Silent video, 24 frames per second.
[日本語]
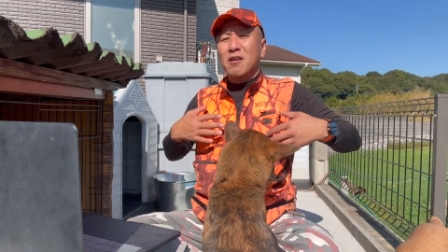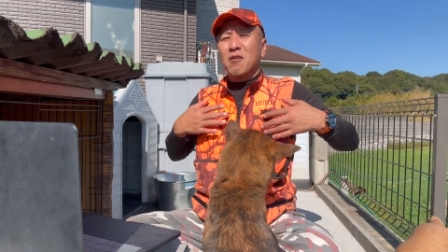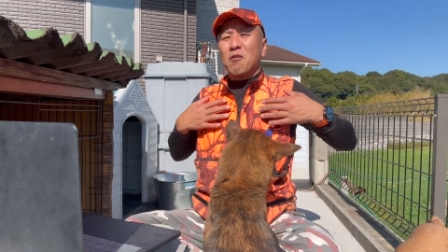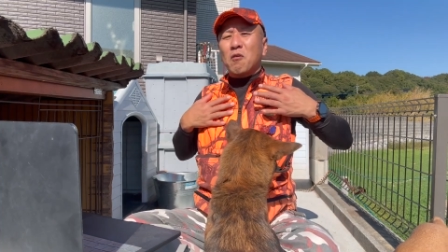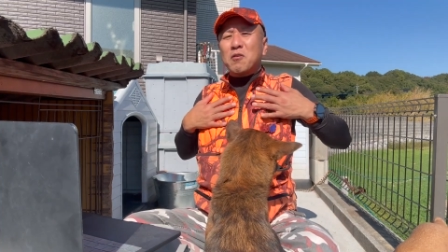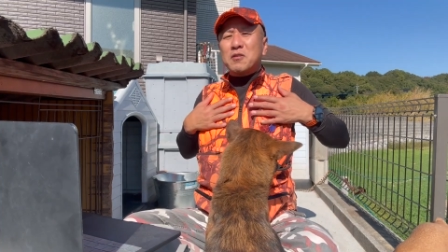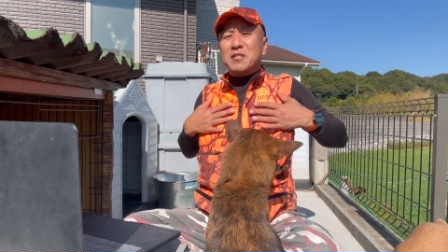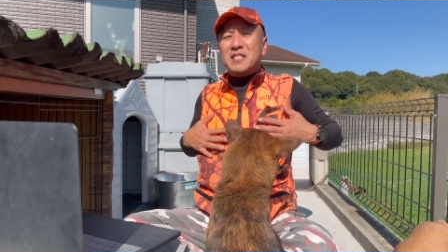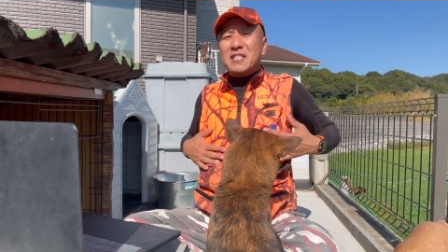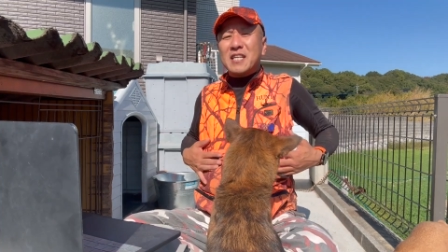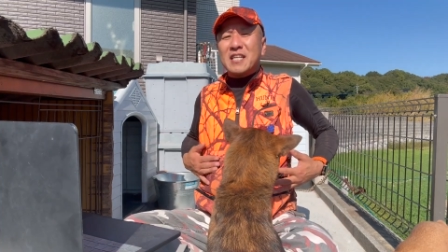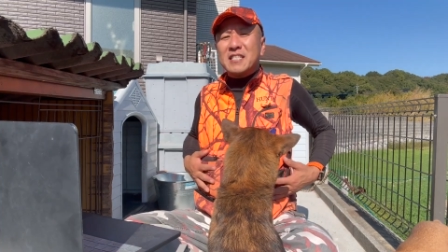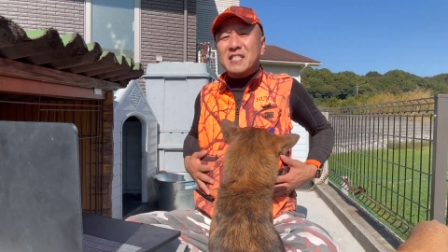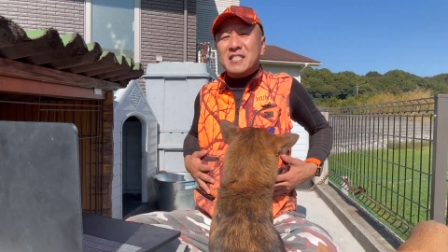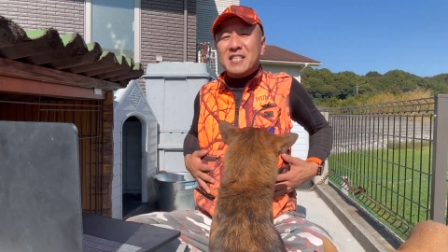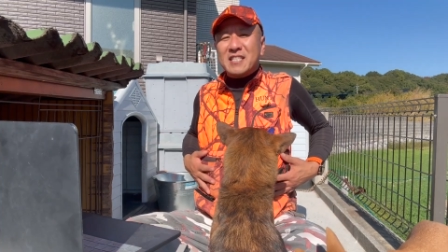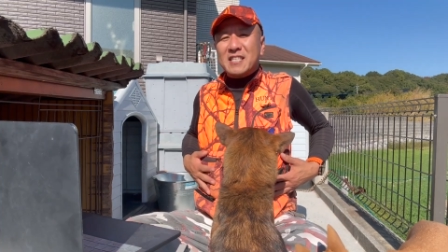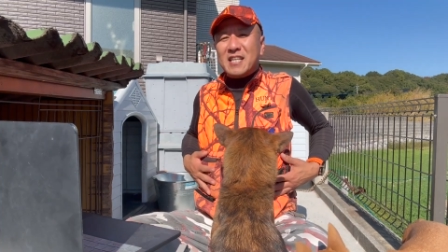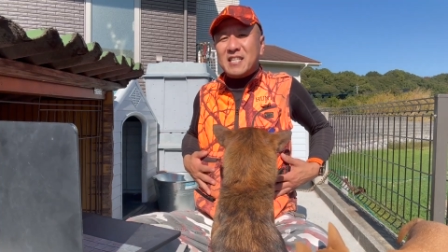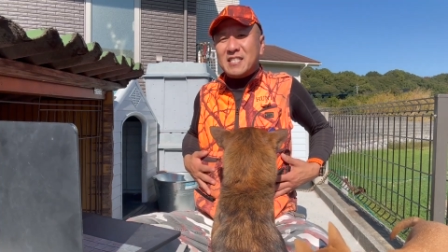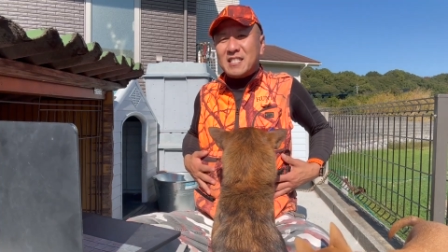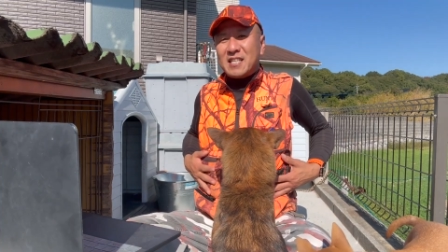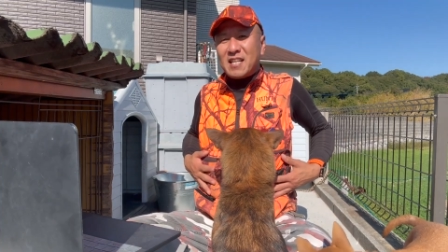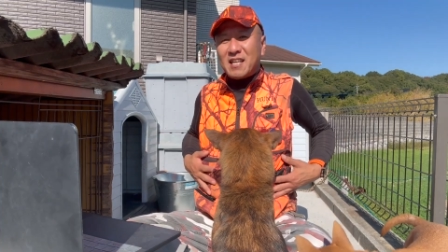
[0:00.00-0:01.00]
こちらにつけ
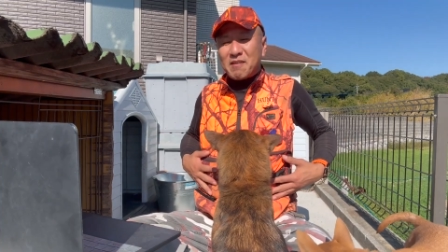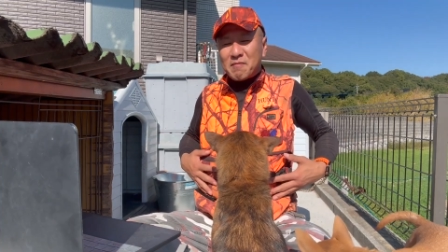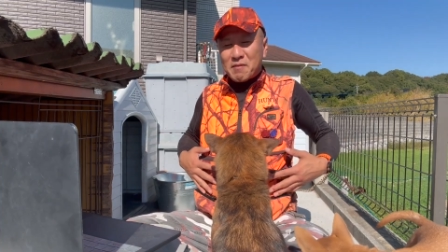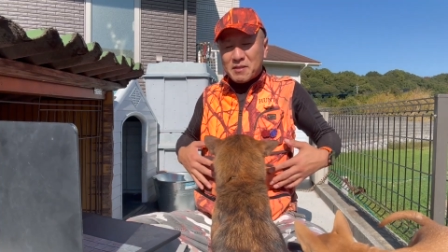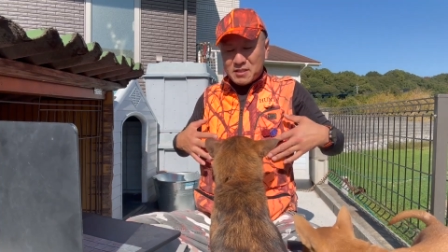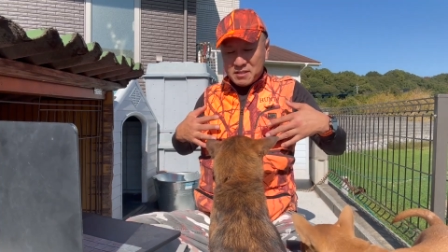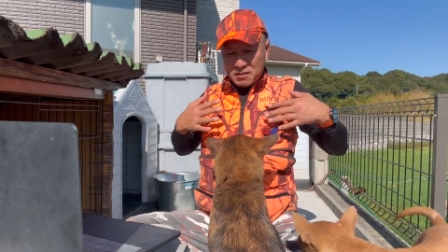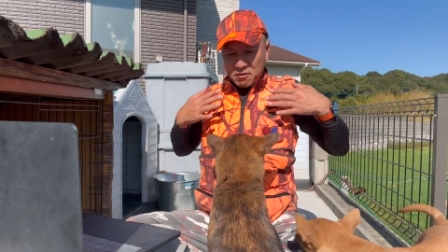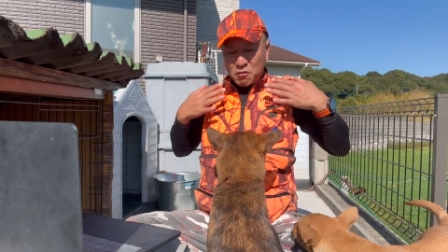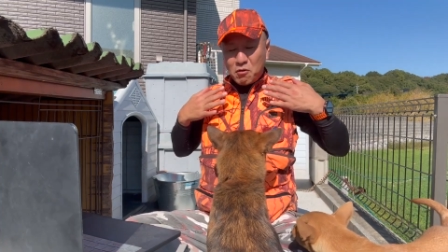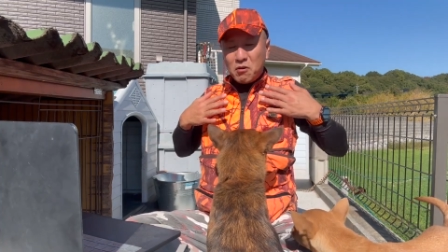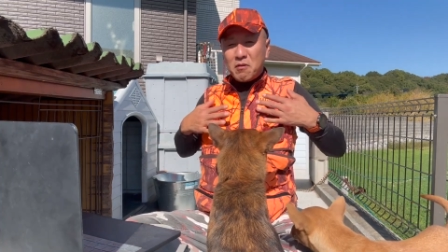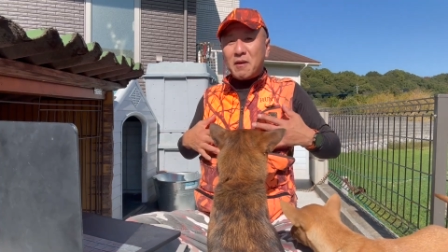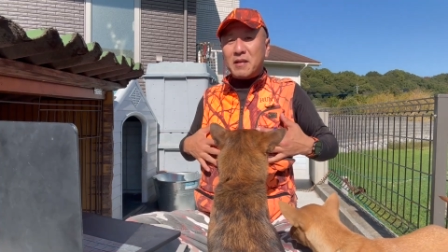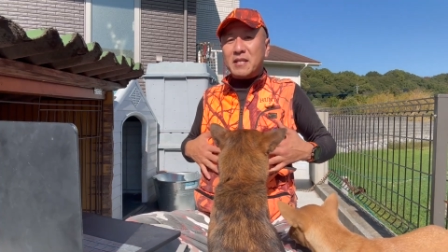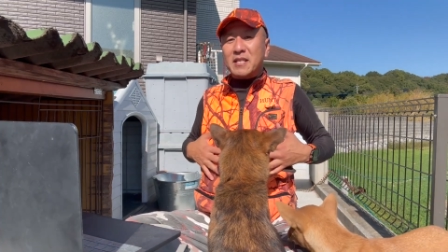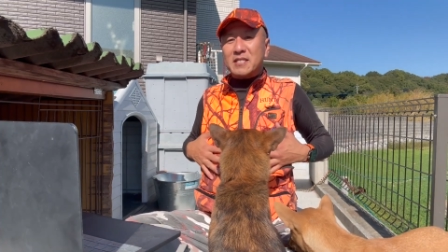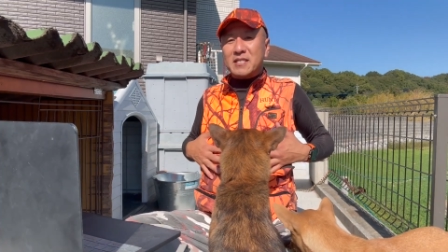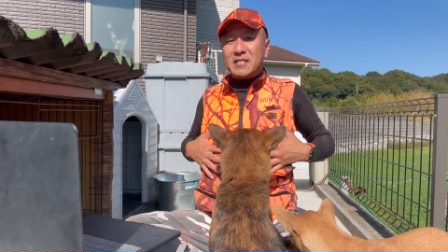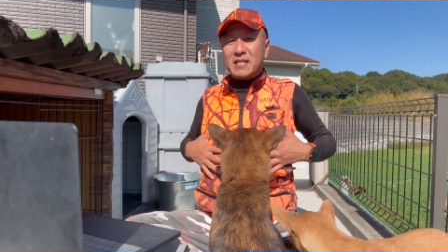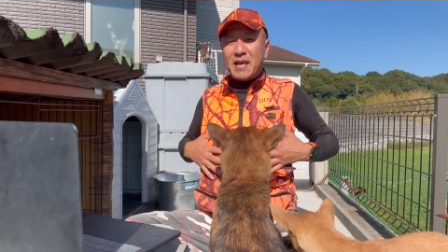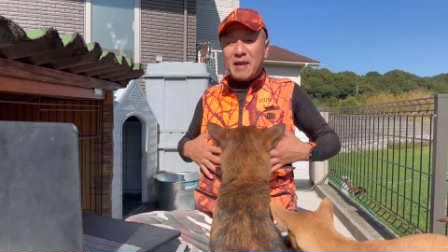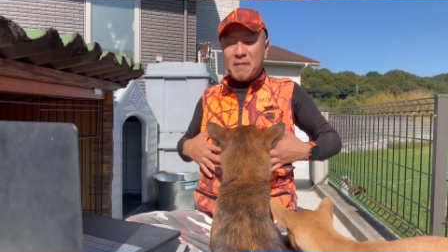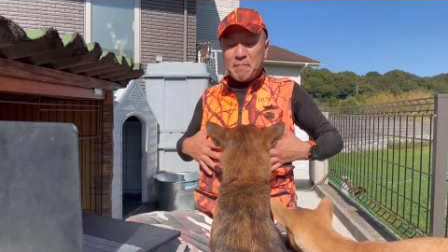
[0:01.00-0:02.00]
させていただきます。これはで
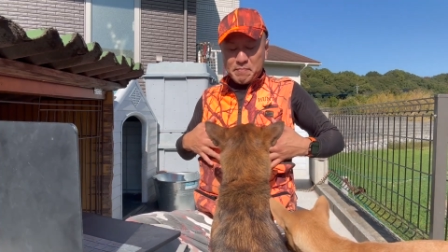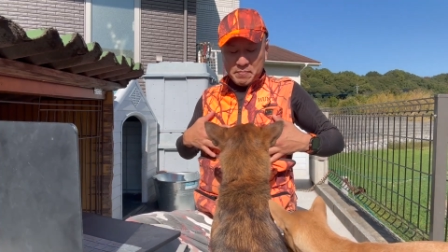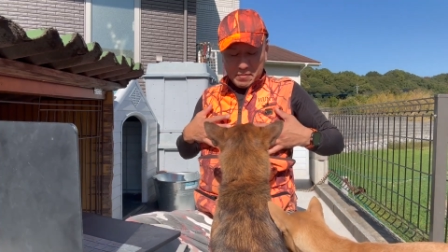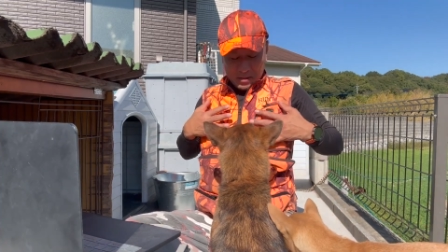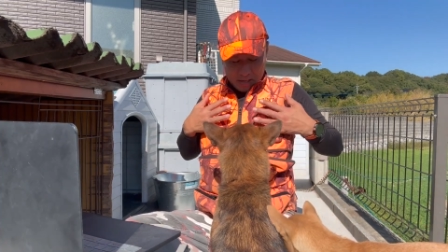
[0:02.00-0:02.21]
すね、